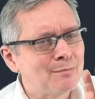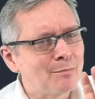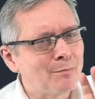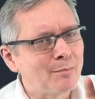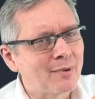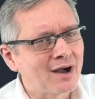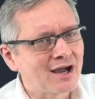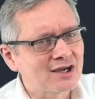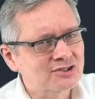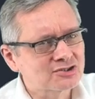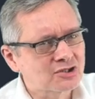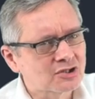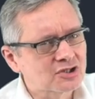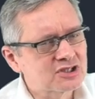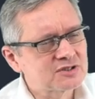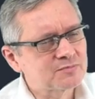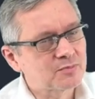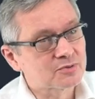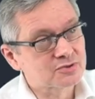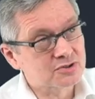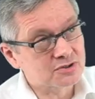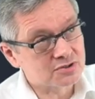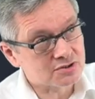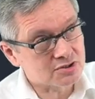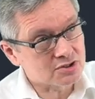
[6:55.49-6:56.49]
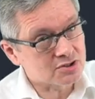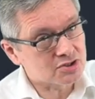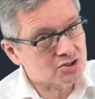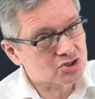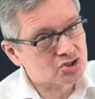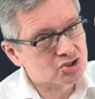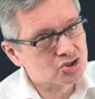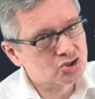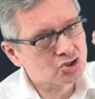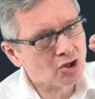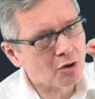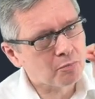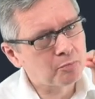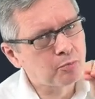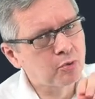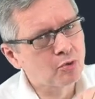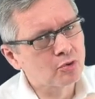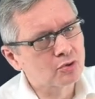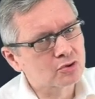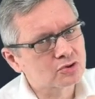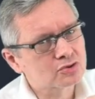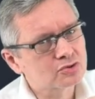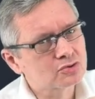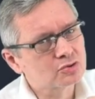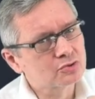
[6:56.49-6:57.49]
masz do dyspozycji 100
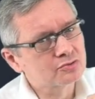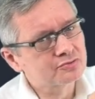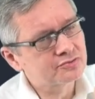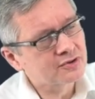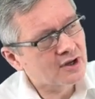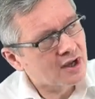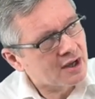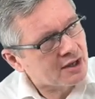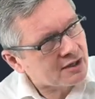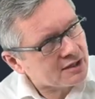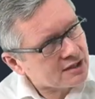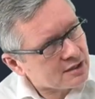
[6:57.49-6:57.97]
punktów